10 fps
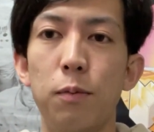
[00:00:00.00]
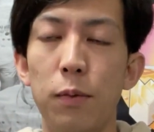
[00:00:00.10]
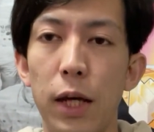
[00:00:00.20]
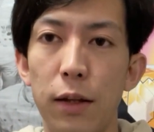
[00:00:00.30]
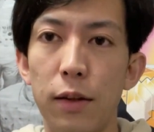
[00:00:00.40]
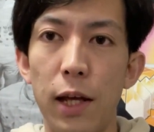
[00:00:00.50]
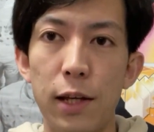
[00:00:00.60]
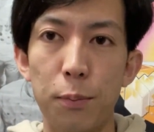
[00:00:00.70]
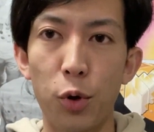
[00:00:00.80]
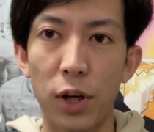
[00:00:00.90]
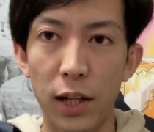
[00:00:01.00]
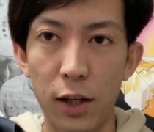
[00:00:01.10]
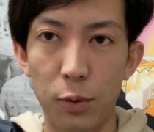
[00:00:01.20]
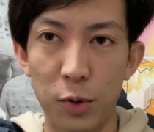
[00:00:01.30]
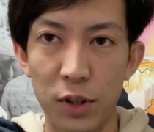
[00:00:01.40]
えー、店員っぽいか
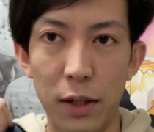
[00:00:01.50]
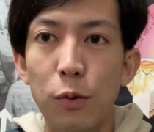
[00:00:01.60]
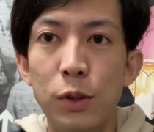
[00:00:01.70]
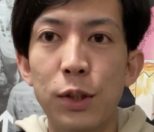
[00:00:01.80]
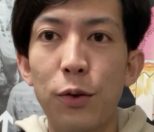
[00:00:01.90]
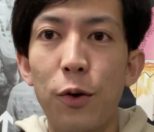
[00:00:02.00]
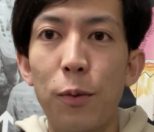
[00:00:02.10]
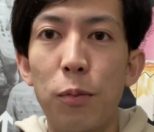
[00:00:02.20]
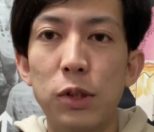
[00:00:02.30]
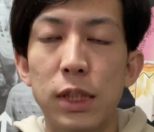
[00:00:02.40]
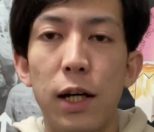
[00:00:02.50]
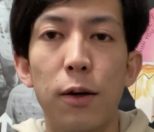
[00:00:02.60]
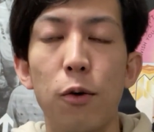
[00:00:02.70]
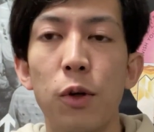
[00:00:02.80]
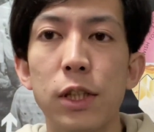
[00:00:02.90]
なと思って、後ろの
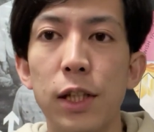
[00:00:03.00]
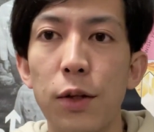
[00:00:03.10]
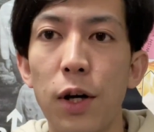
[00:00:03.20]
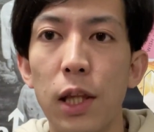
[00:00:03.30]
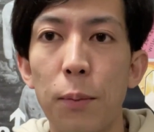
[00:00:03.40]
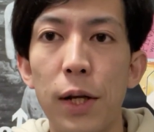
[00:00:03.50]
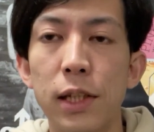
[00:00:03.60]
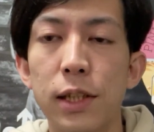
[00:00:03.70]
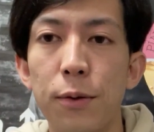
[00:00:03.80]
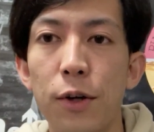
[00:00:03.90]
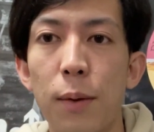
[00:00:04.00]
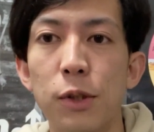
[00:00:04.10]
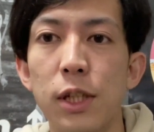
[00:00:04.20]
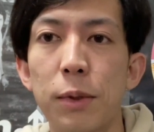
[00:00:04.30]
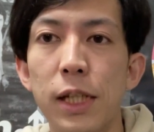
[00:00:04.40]
ポスターお気づきの方もいらっしゃるか
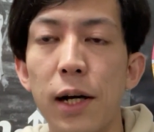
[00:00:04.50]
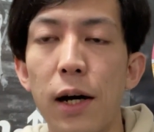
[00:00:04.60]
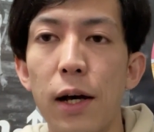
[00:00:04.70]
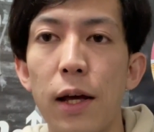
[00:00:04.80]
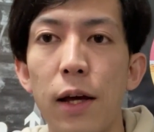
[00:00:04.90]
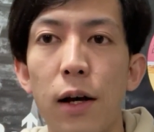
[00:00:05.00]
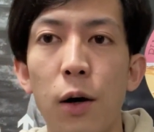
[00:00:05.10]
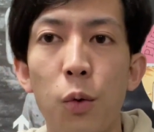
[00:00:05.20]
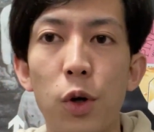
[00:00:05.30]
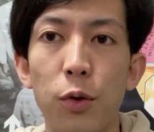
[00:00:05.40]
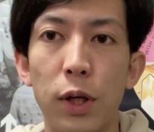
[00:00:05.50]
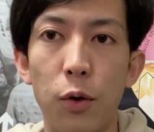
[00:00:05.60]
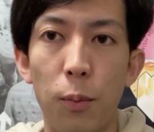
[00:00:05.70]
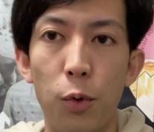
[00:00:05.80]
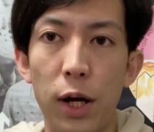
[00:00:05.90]
もしれませんが、えー、かっこいいの結
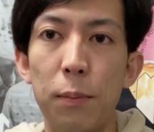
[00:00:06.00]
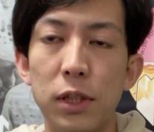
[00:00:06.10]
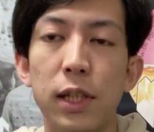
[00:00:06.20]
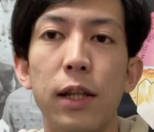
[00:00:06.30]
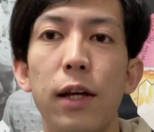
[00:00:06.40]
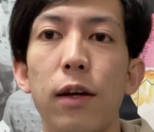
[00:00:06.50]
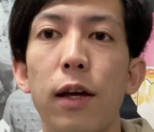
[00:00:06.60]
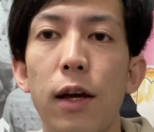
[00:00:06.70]
構もらいましたんで、